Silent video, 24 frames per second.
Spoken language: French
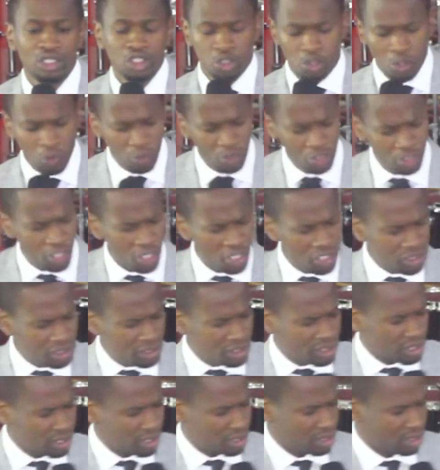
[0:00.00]
Dieu lui
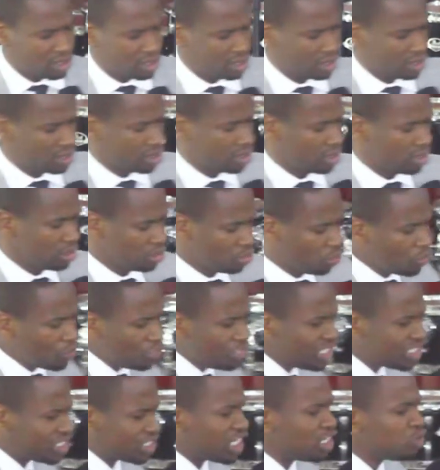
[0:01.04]
donne, Dieu lui
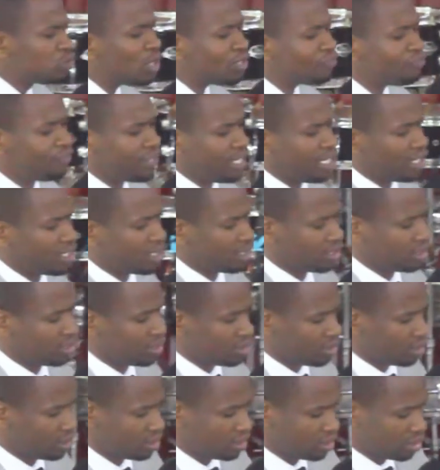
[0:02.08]
dit ce qu'il doit faire.
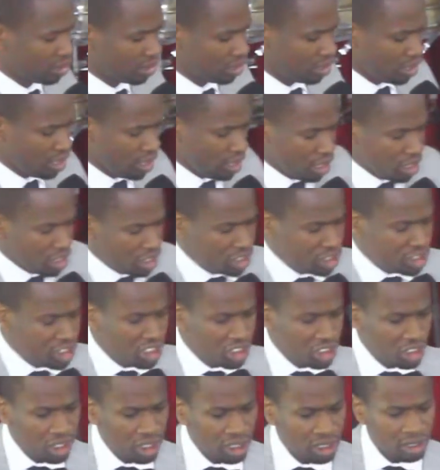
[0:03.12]
Il
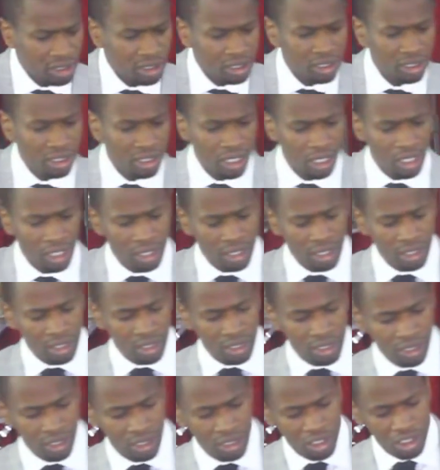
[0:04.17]
dit,
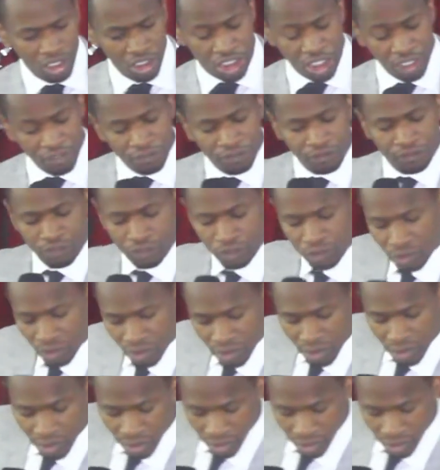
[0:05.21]
j'ai vu